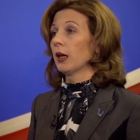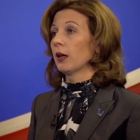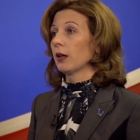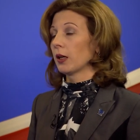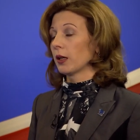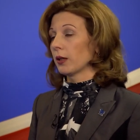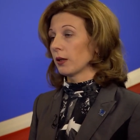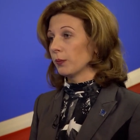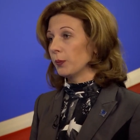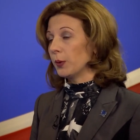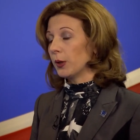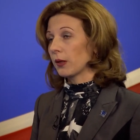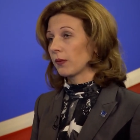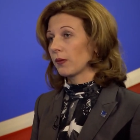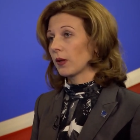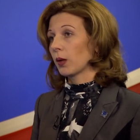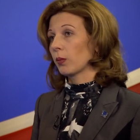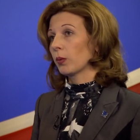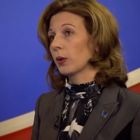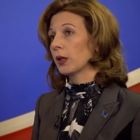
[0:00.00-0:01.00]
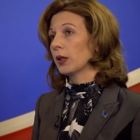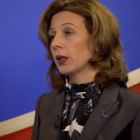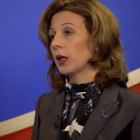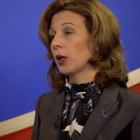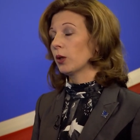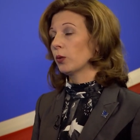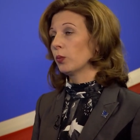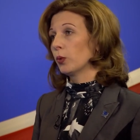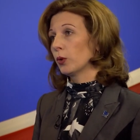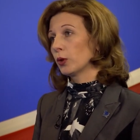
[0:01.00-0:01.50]
а, первые,
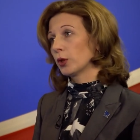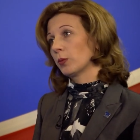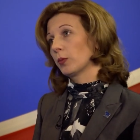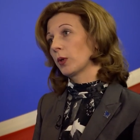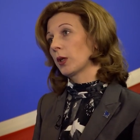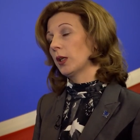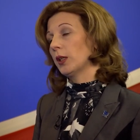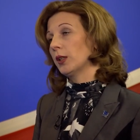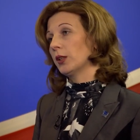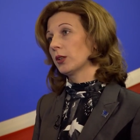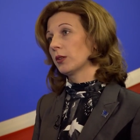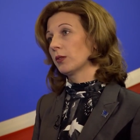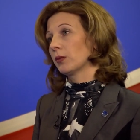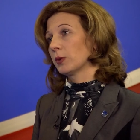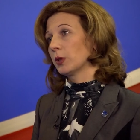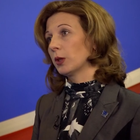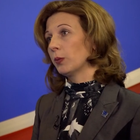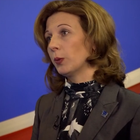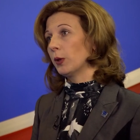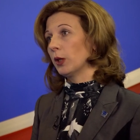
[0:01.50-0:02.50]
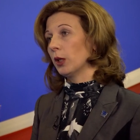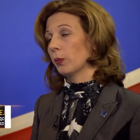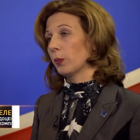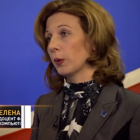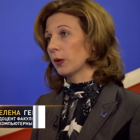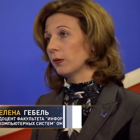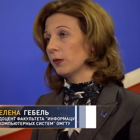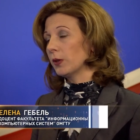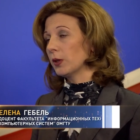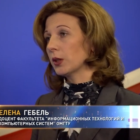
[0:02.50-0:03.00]
обладают большим количеством степеней
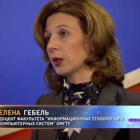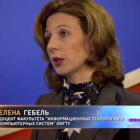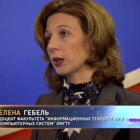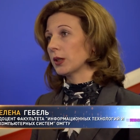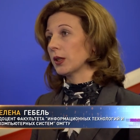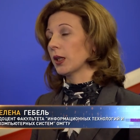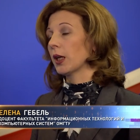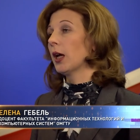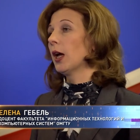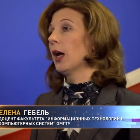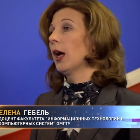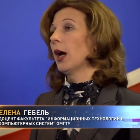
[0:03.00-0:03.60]
подвижности,